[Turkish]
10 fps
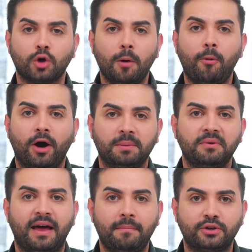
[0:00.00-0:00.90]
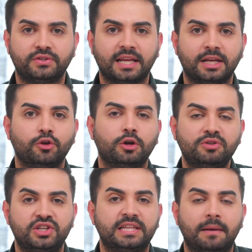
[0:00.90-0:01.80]
Son puanımı vermek üzere gidiyorum.
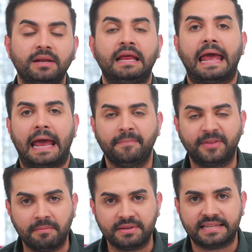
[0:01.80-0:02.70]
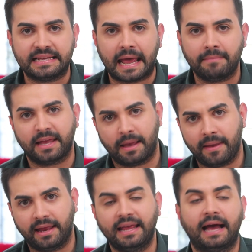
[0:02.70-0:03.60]
Çiğdem'in hem temizliğine hem de
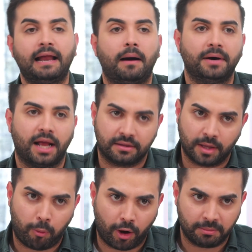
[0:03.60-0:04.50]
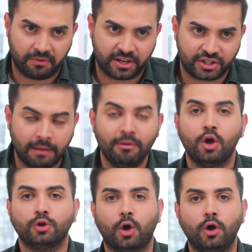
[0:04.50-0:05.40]
yemeğine yani hamaratına puanımı vereceğim.
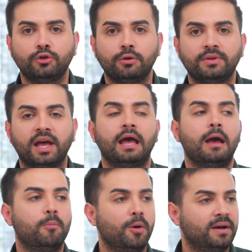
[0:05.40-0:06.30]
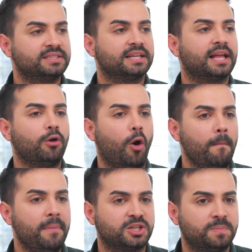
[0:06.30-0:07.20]
Döndüğümde bu masadan
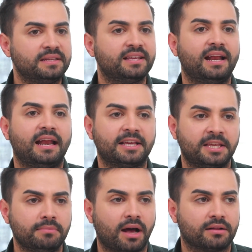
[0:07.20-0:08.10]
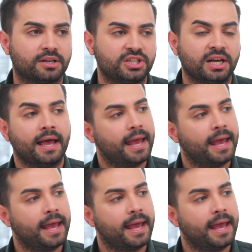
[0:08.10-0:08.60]
15.000 TL ile kim kalkacak